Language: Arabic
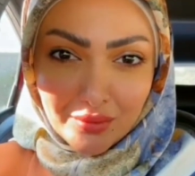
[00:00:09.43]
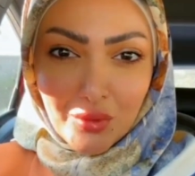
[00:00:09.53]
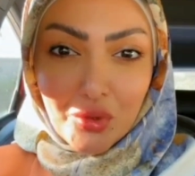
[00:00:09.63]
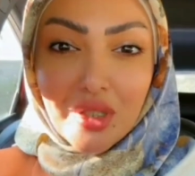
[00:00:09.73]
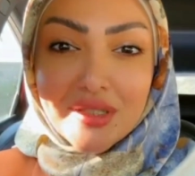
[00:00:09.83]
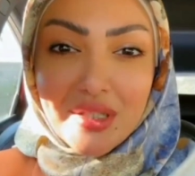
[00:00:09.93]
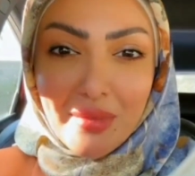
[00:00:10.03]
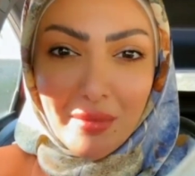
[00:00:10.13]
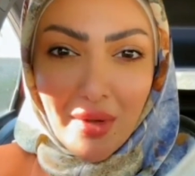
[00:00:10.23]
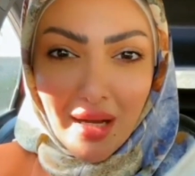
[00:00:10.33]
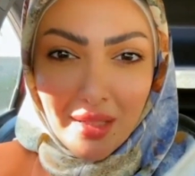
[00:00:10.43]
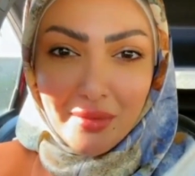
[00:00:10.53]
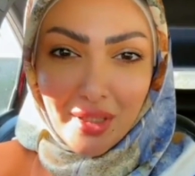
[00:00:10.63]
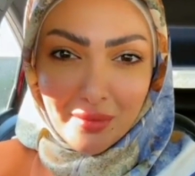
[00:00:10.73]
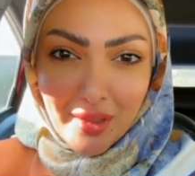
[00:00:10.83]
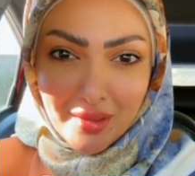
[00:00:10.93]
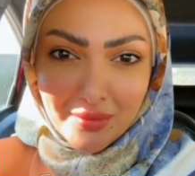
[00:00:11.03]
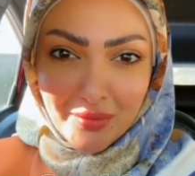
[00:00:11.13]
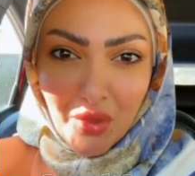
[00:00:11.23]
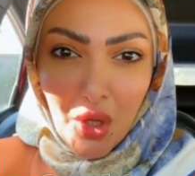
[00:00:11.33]
وترتيب المهام نعمة
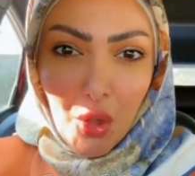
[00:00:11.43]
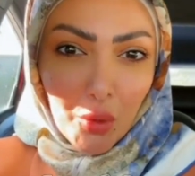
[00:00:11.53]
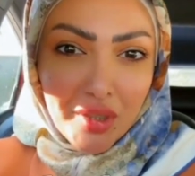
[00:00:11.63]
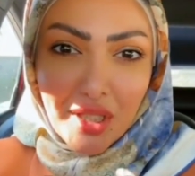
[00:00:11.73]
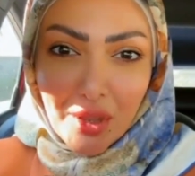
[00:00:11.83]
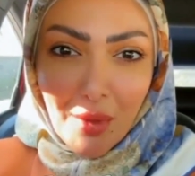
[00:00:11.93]
وإنك